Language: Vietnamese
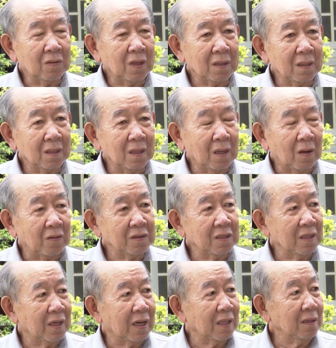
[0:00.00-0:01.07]
tịch Hội
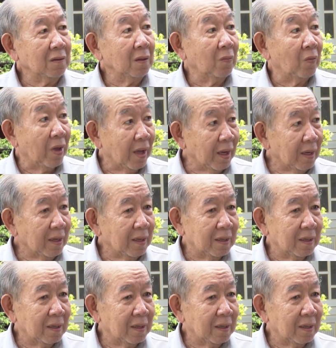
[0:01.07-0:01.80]
Sinh vật cảnh huyện,